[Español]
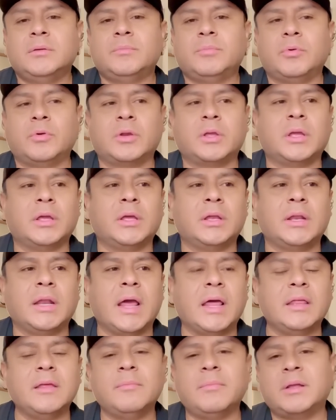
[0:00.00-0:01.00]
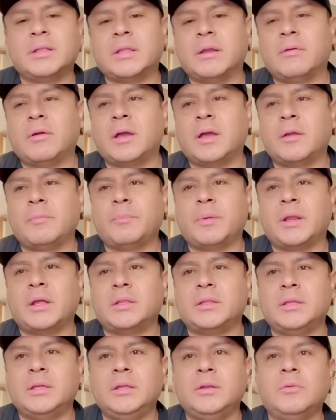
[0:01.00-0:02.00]
porque nadie va a trabajar para
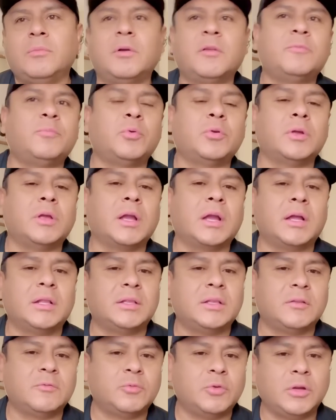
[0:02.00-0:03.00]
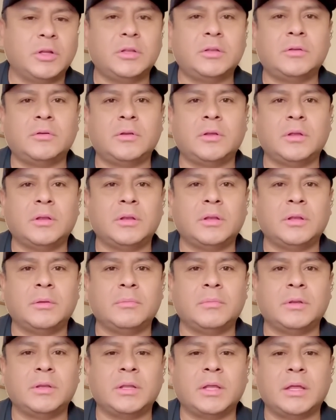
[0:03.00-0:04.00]
ti nomás porque cantas bonito, ni, ni
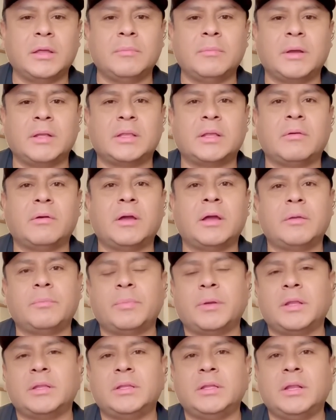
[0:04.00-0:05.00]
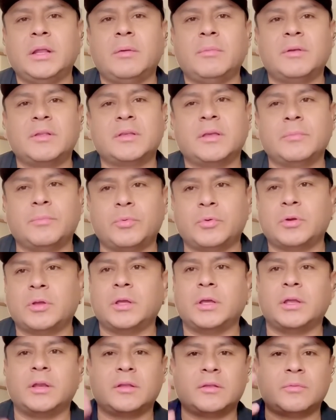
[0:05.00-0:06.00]
nadie va a trabajar para ti nada más que
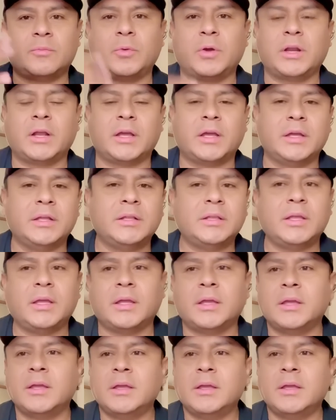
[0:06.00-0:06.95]
porque eres buena gente